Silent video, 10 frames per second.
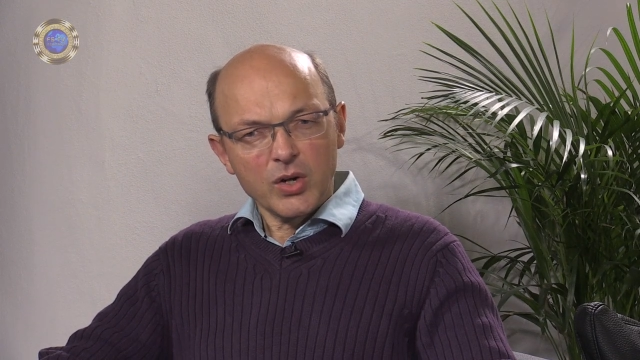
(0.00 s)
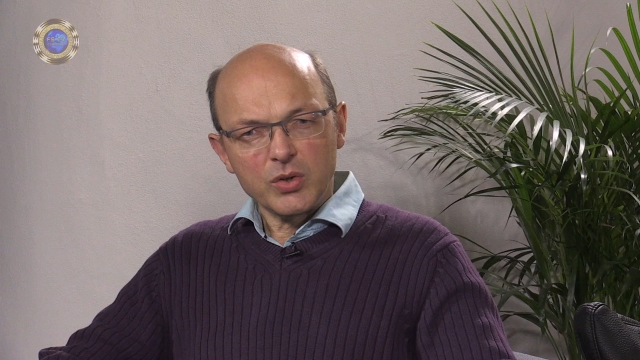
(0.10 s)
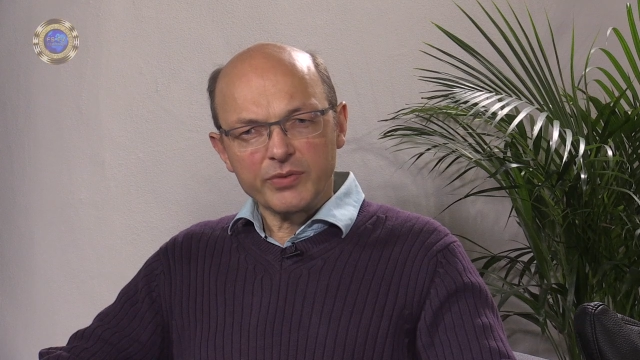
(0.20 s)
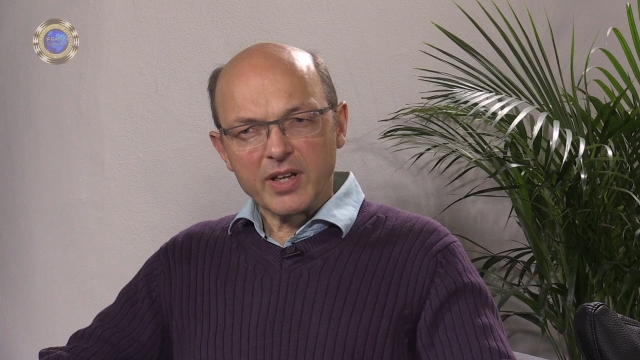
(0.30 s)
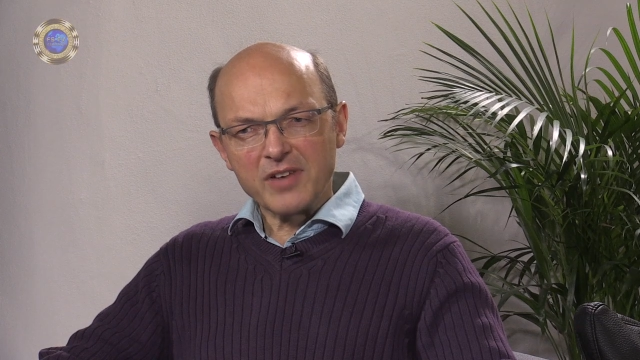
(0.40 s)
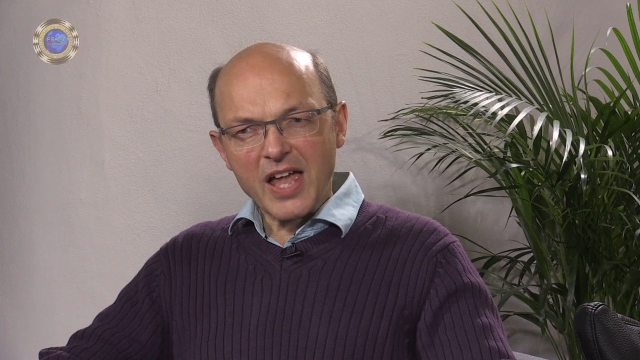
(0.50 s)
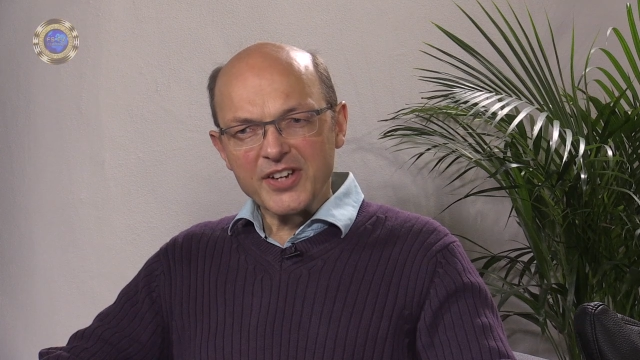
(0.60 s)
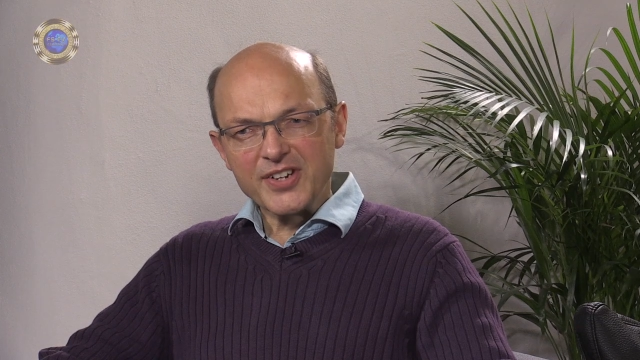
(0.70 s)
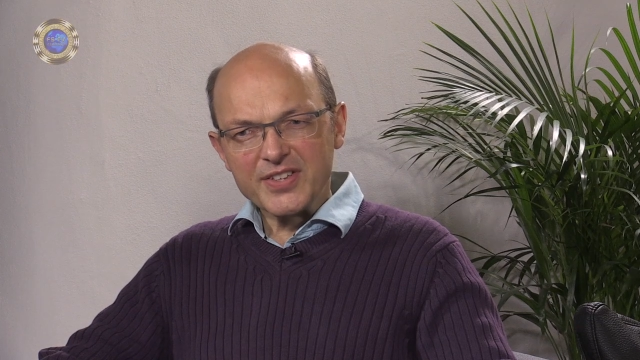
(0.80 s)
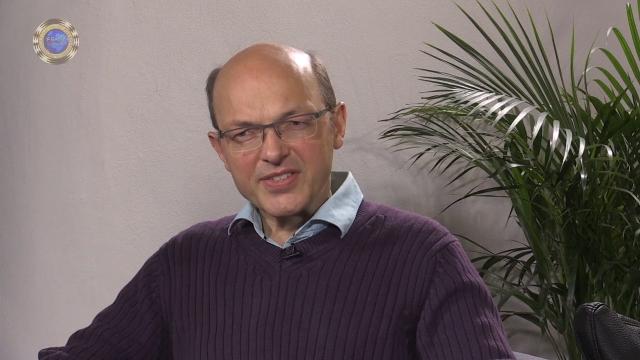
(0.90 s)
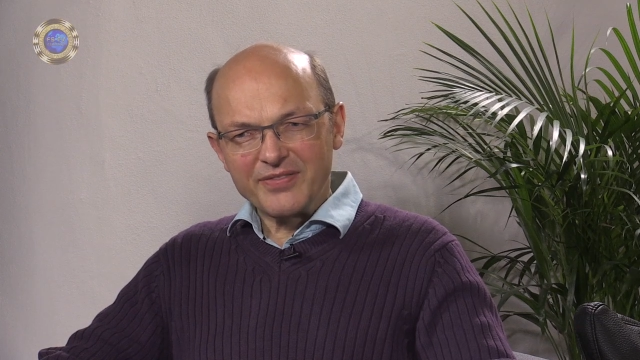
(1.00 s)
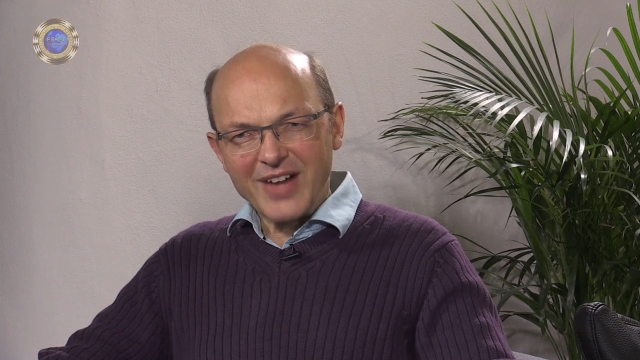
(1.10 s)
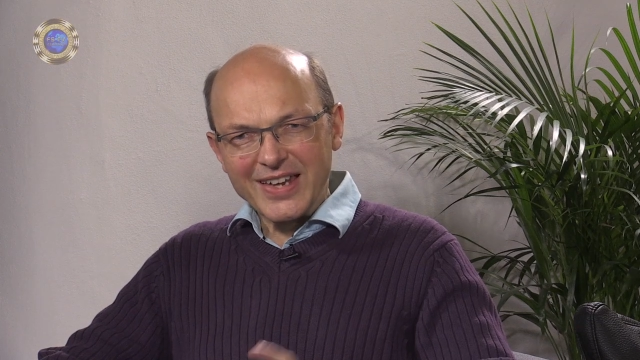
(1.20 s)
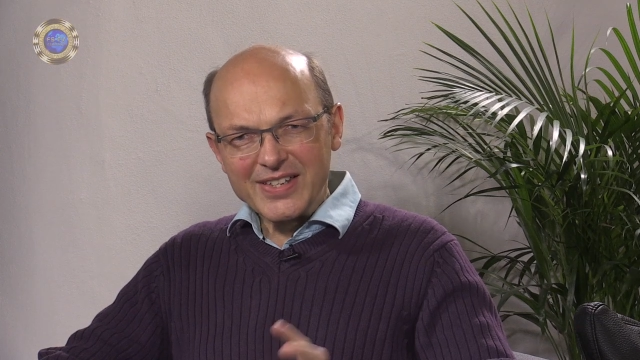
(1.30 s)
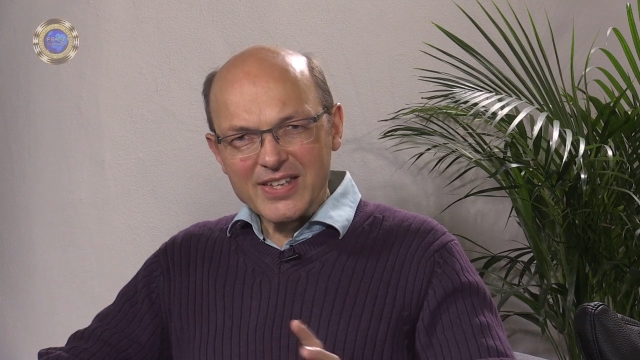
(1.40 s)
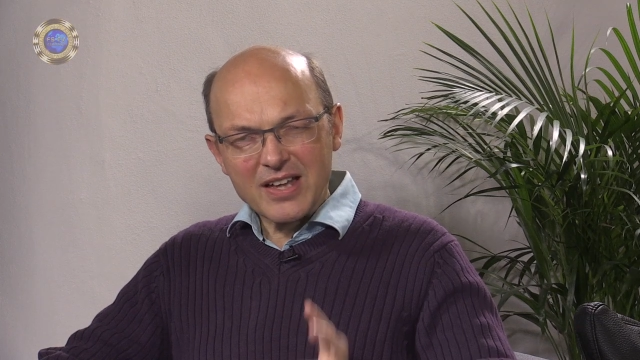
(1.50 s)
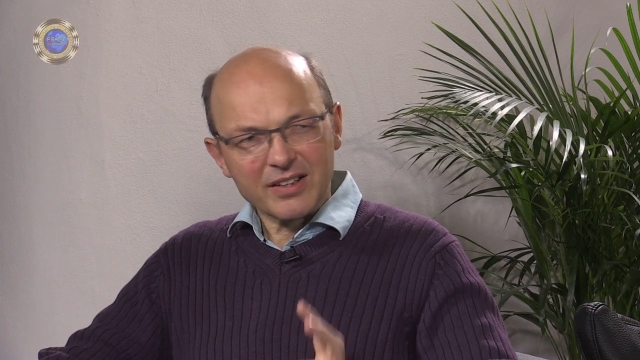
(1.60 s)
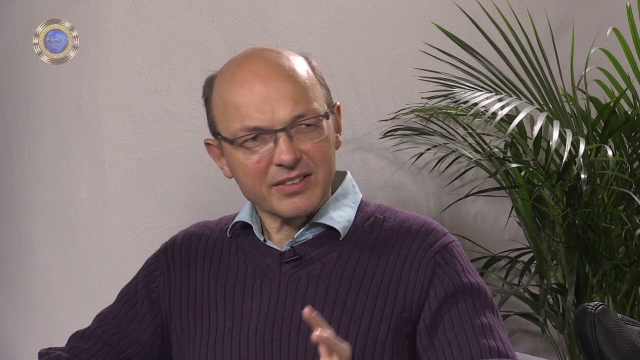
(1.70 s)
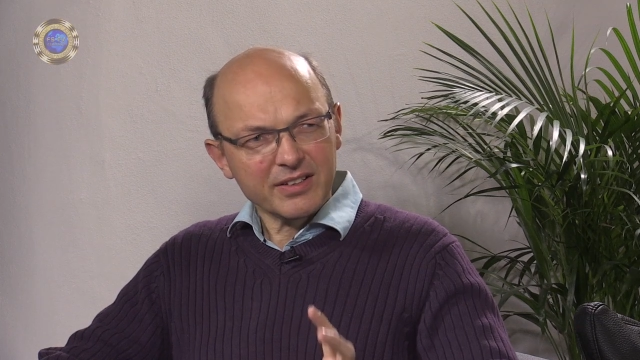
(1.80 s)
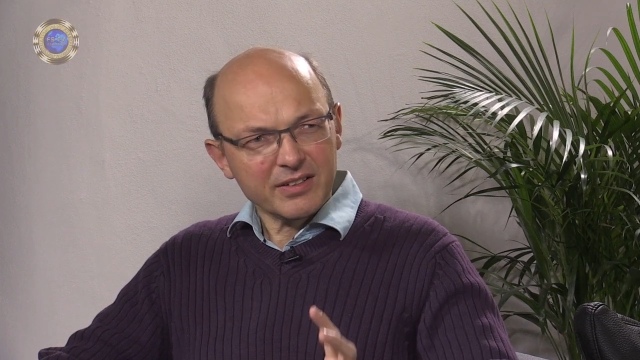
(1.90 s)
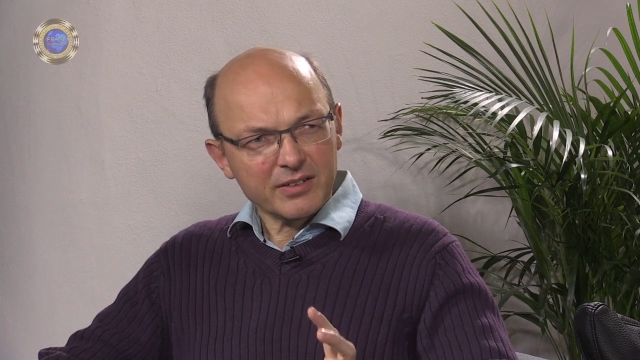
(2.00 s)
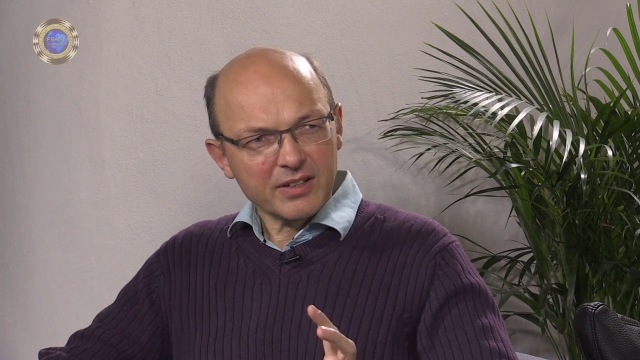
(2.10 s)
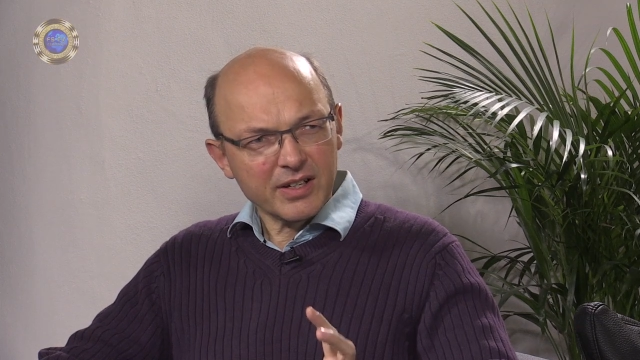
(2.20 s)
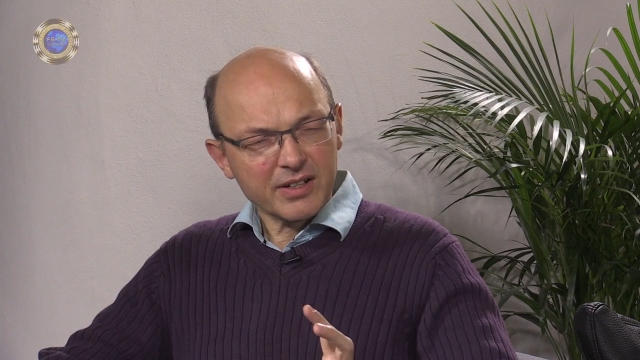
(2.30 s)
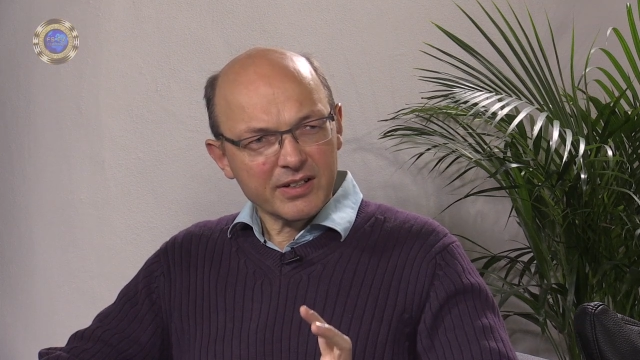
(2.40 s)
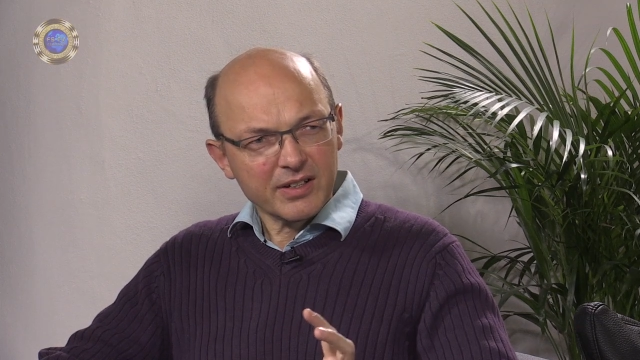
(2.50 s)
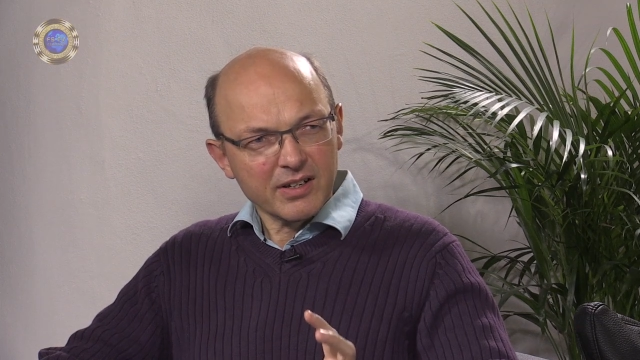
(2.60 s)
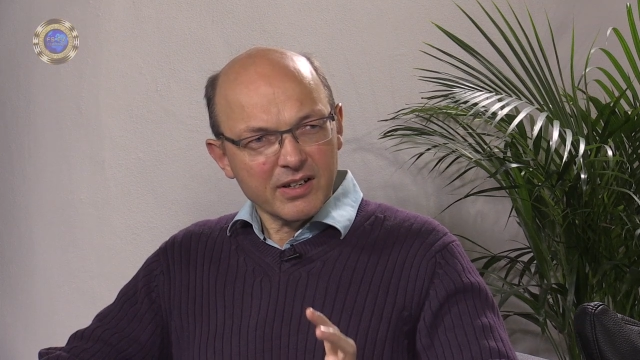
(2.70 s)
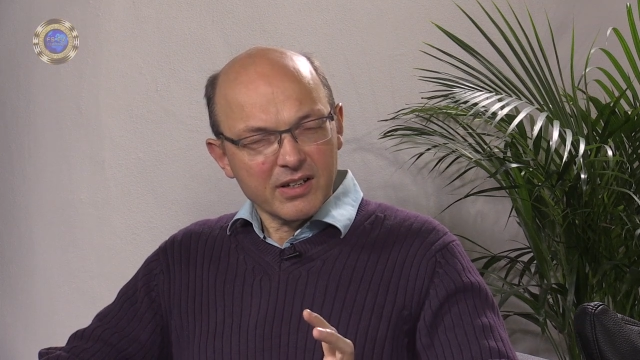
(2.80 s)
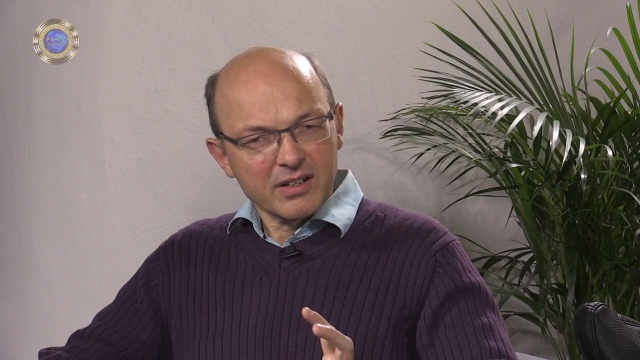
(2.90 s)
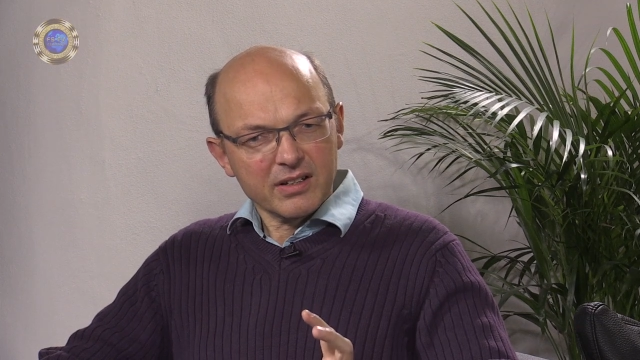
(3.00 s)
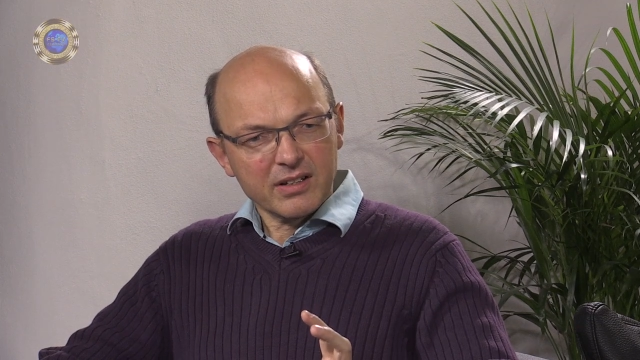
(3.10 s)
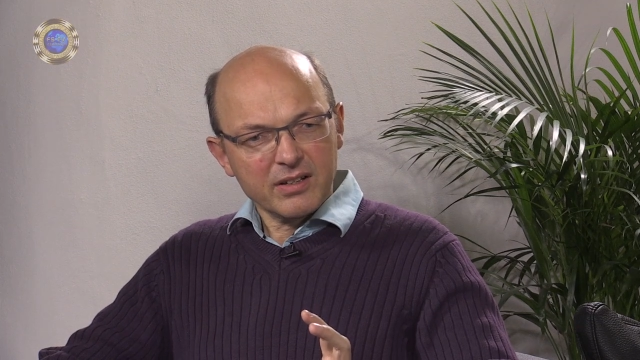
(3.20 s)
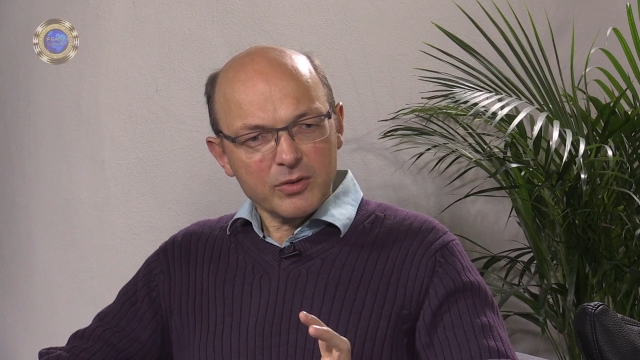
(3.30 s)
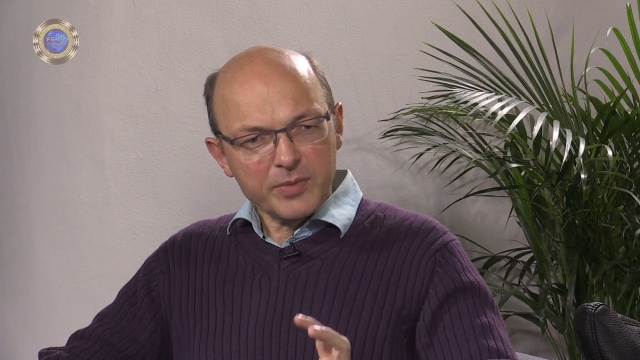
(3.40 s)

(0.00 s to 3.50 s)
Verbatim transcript: Und wer Fleisch isst, weiß ja äh,